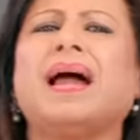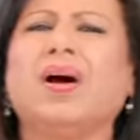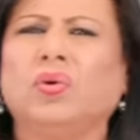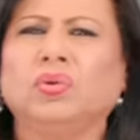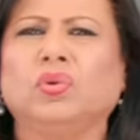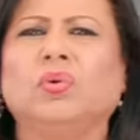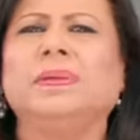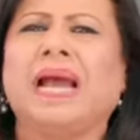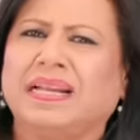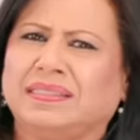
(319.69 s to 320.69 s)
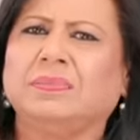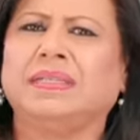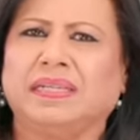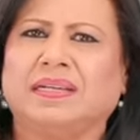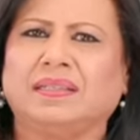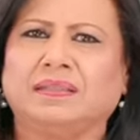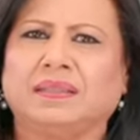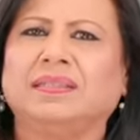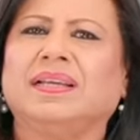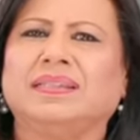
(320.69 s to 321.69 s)
ना हो तो भी हाथ से भी किया जा
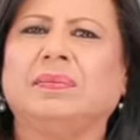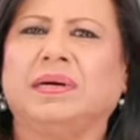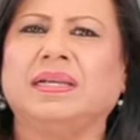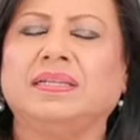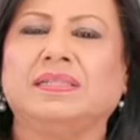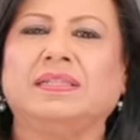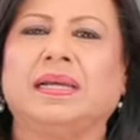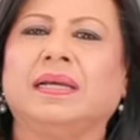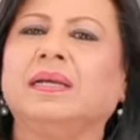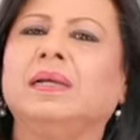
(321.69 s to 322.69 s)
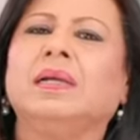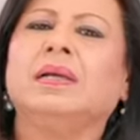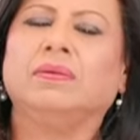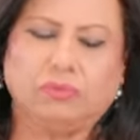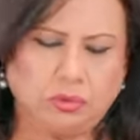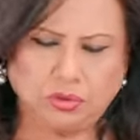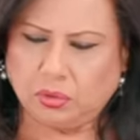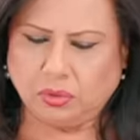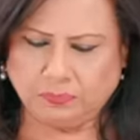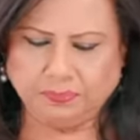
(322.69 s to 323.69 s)
सकता है ये बड़ा इजी है वो जो
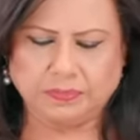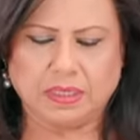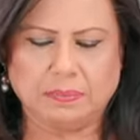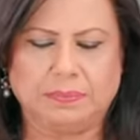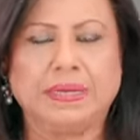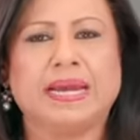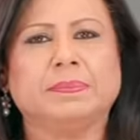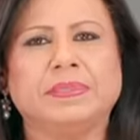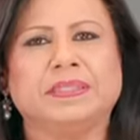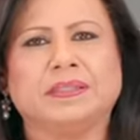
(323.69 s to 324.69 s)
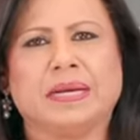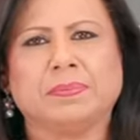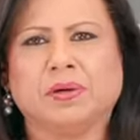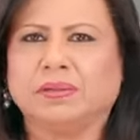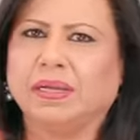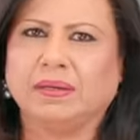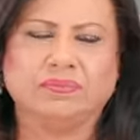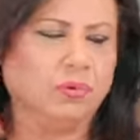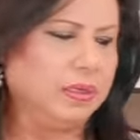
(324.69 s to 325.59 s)
एग बीटर टाइप का होता है ना वो